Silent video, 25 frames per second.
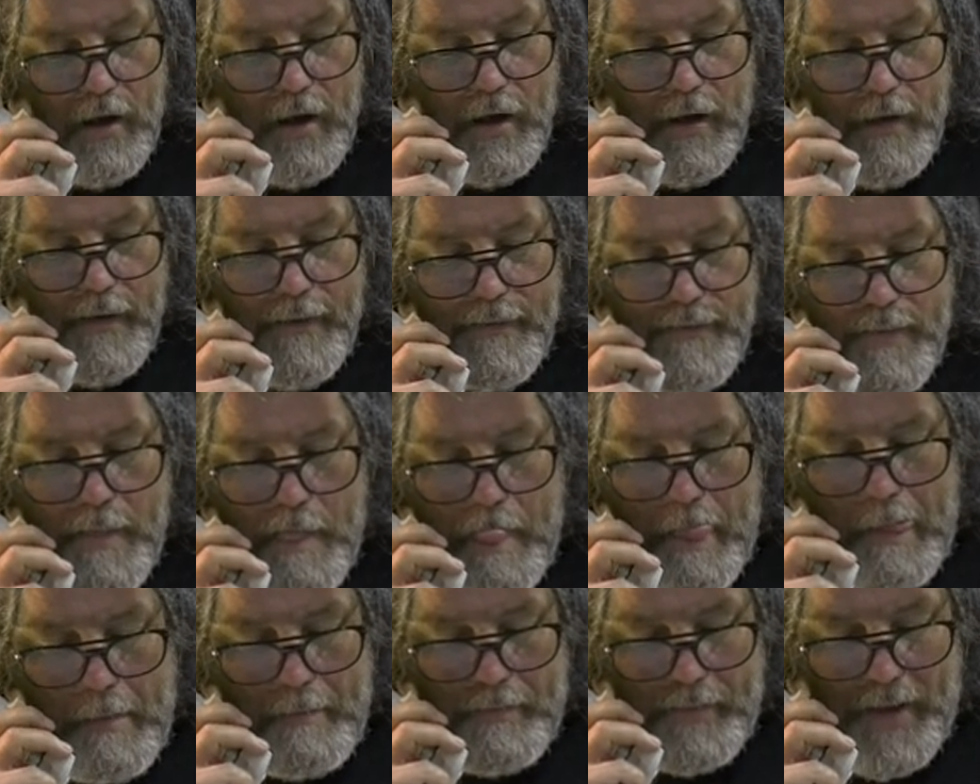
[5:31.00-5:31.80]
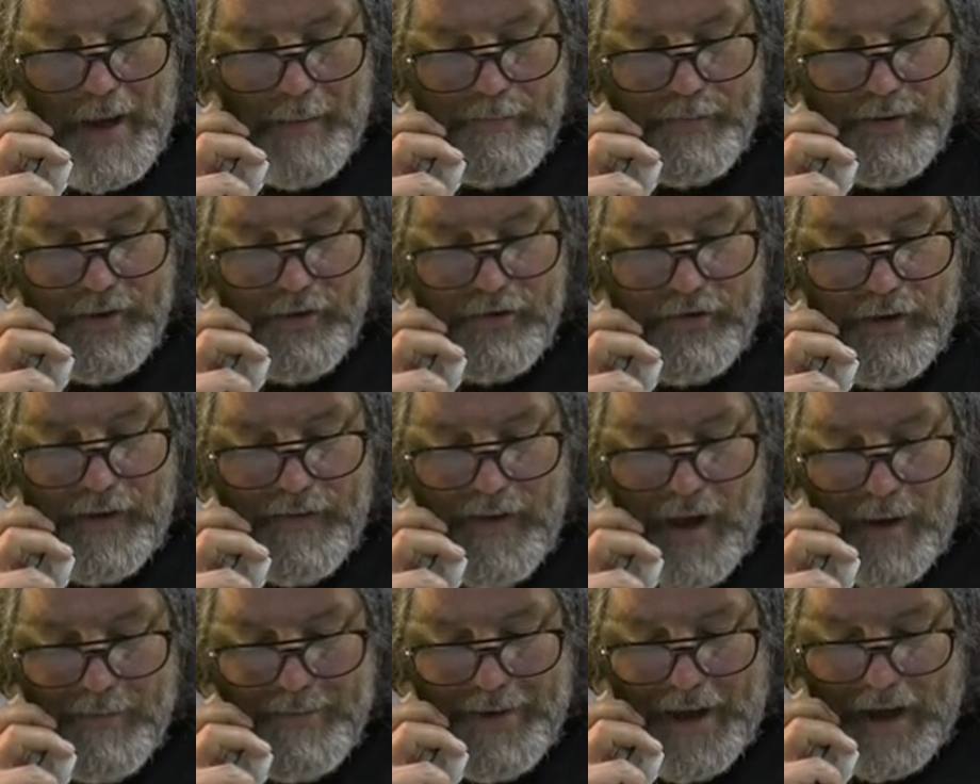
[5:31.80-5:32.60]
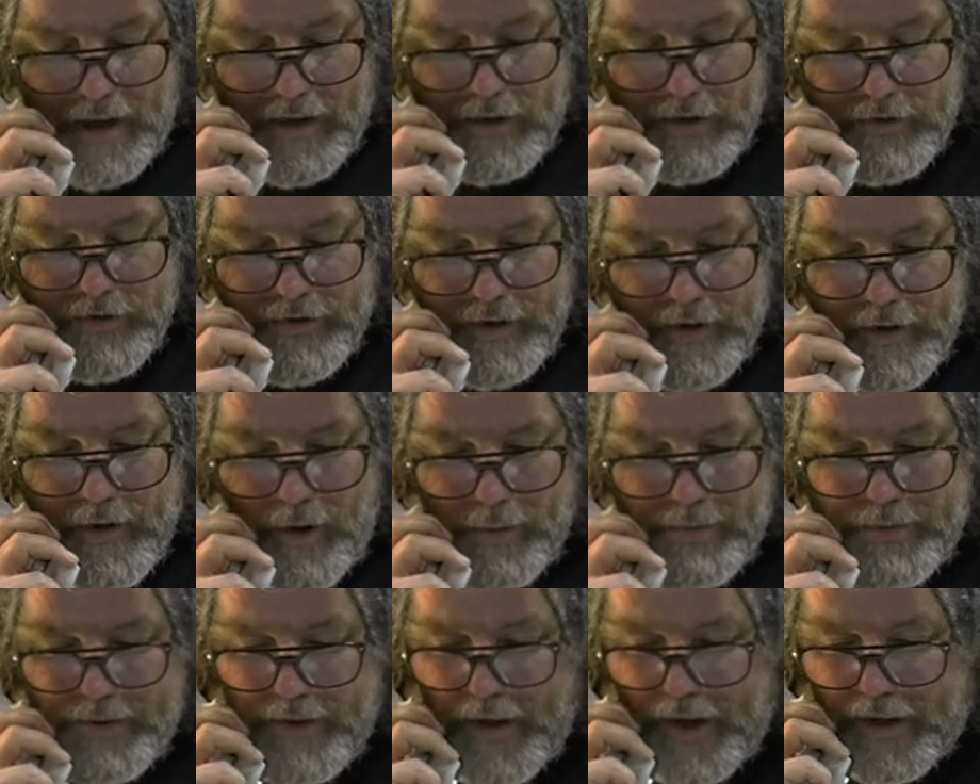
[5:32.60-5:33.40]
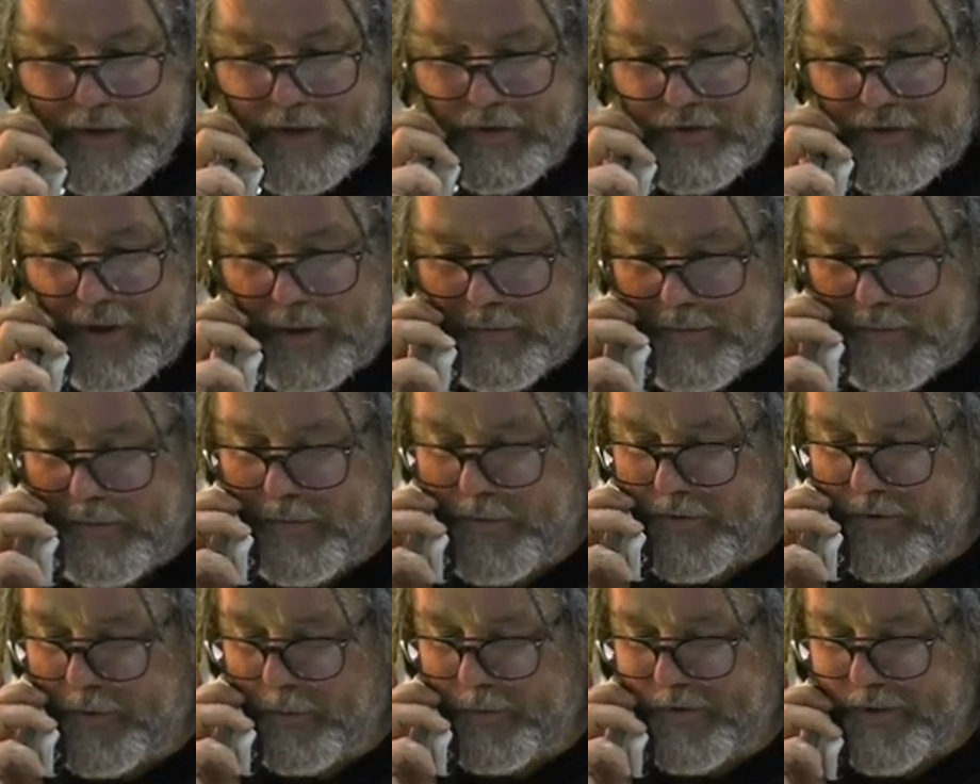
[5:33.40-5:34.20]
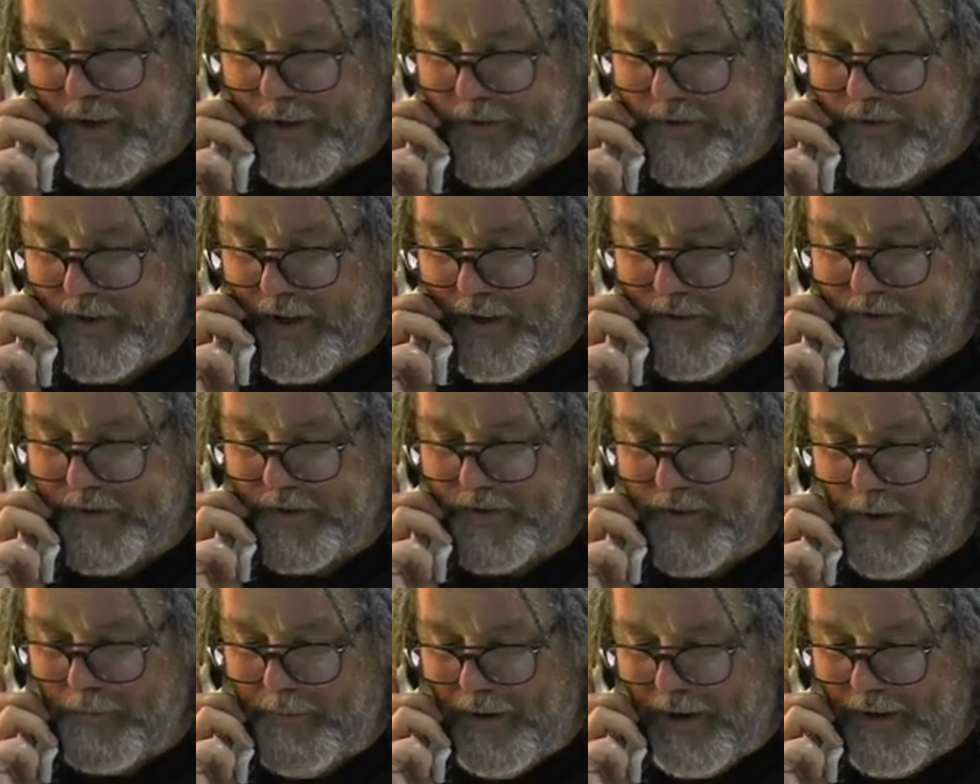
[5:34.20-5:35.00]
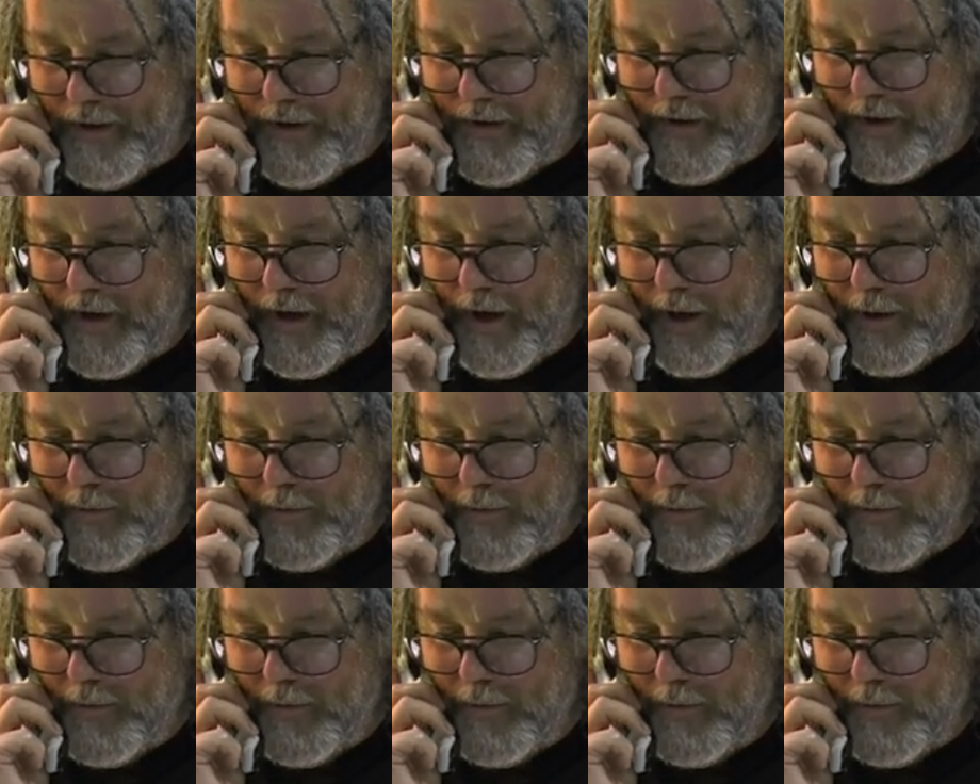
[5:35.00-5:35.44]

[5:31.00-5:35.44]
Y, napisze nam, jak się robi jakieś tam substancje antyzapalne